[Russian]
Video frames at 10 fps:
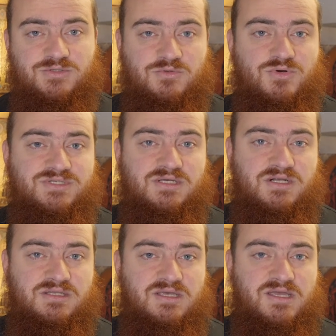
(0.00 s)
с другой
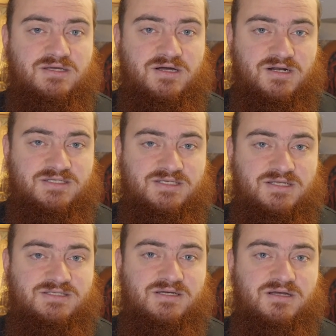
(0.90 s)
стороны эта
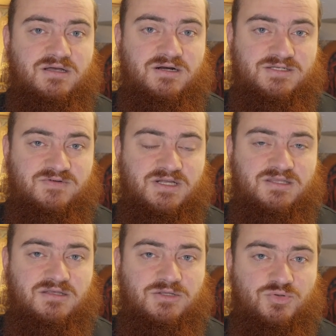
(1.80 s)
характеристика
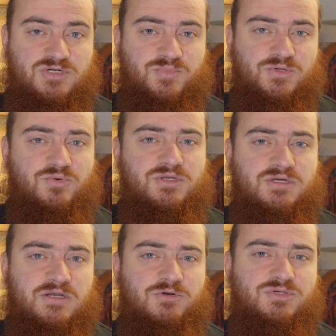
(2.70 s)
развратной тоже подходит
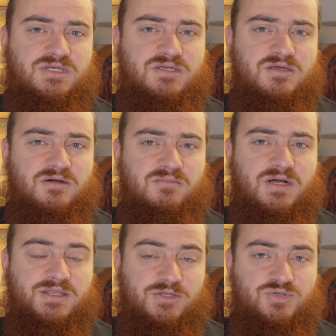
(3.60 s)
к революционерам,
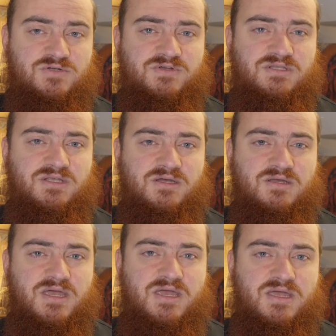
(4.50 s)
она тоже верна,
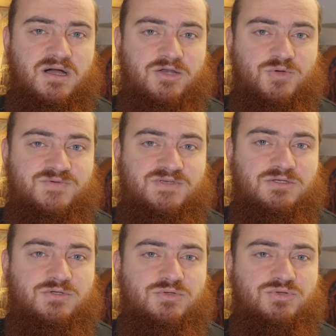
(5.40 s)
о чем
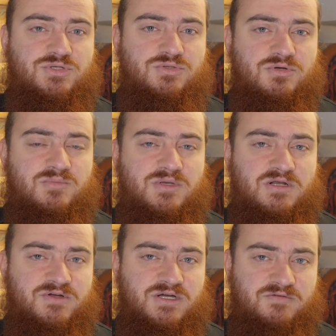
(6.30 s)
свидетельствует история
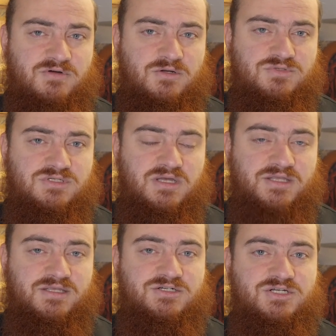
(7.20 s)
мировых революций,
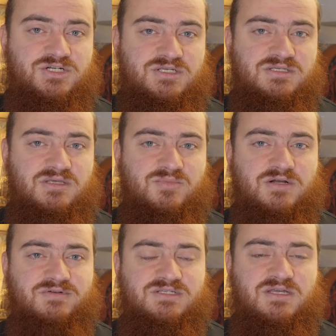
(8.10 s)
а также жизнь и
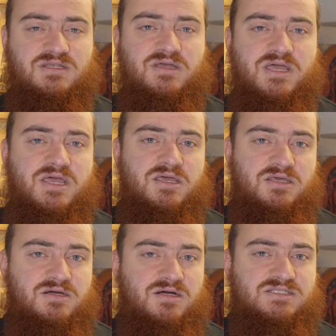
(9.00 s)
мировоззрение
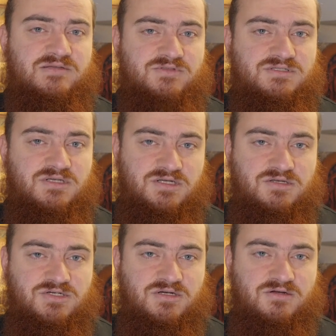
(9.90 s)
их основных
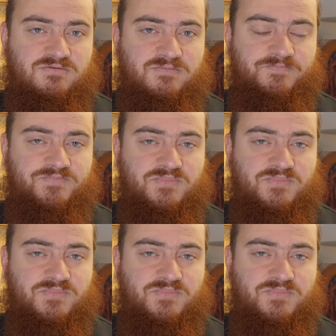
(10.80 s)
зачинщиков.